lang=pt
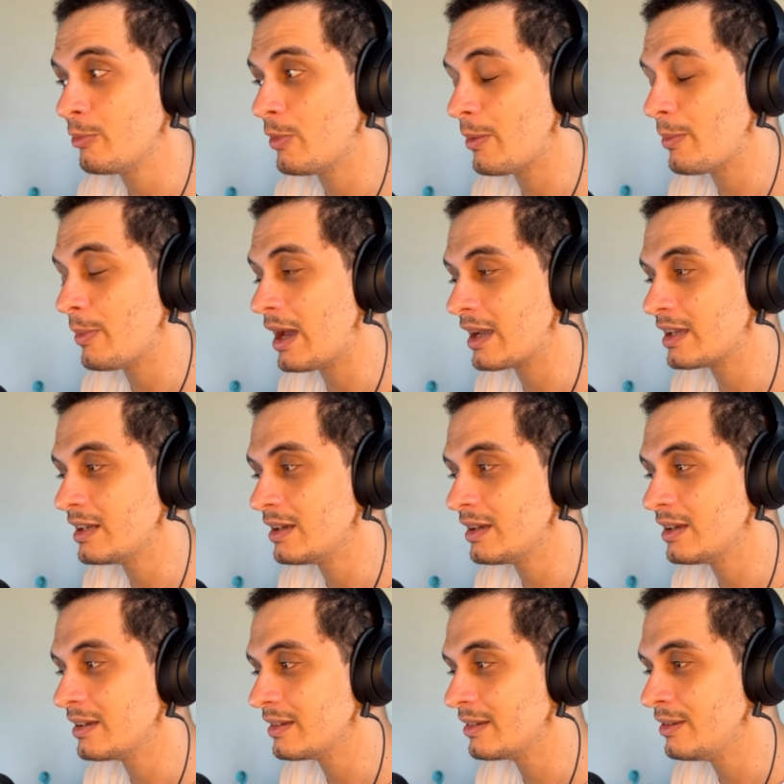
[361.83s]
uma
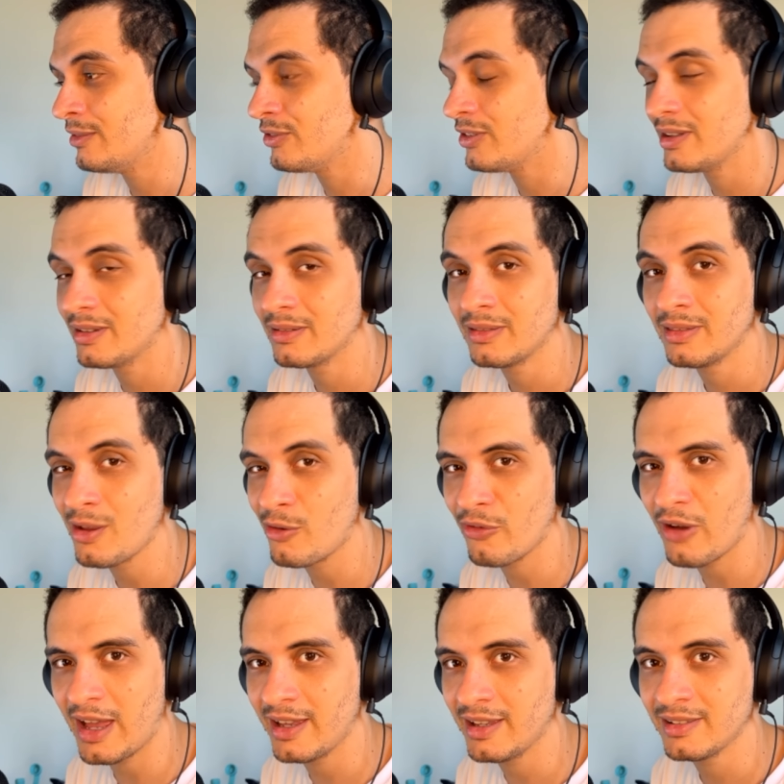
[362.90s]
máquina, enfim, não
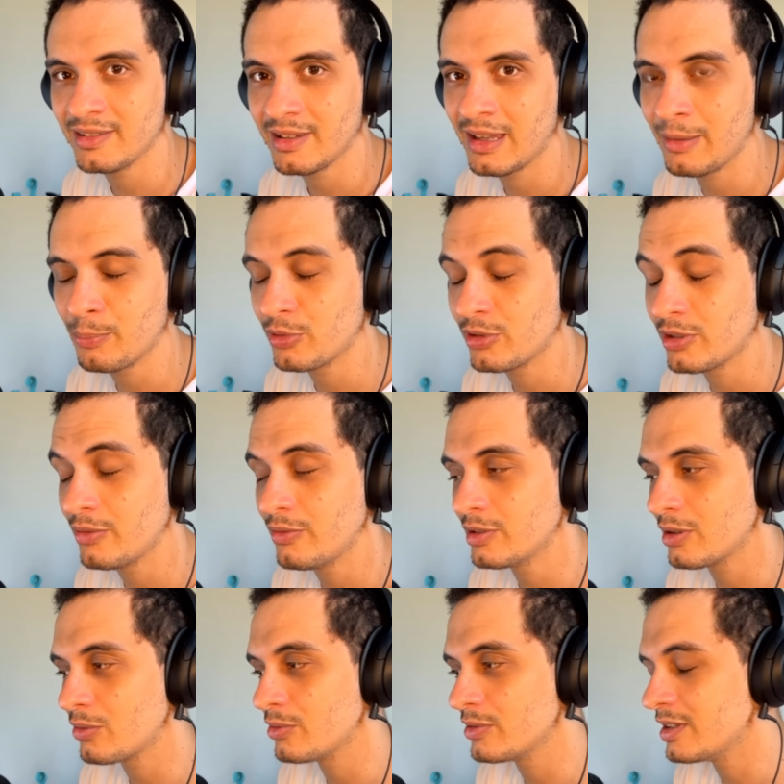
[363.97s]
vai, é impossível
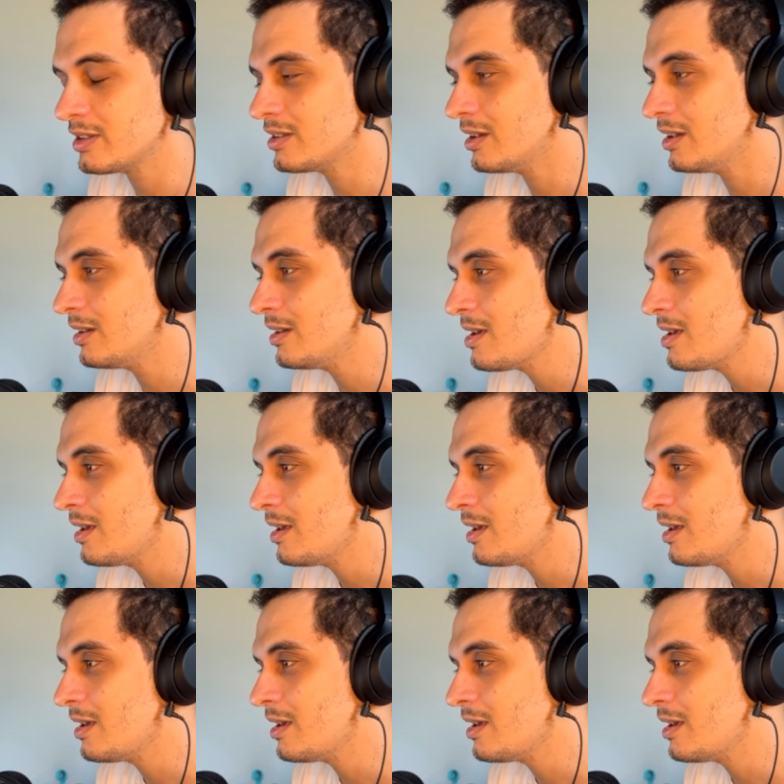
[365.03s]
isso acontecer.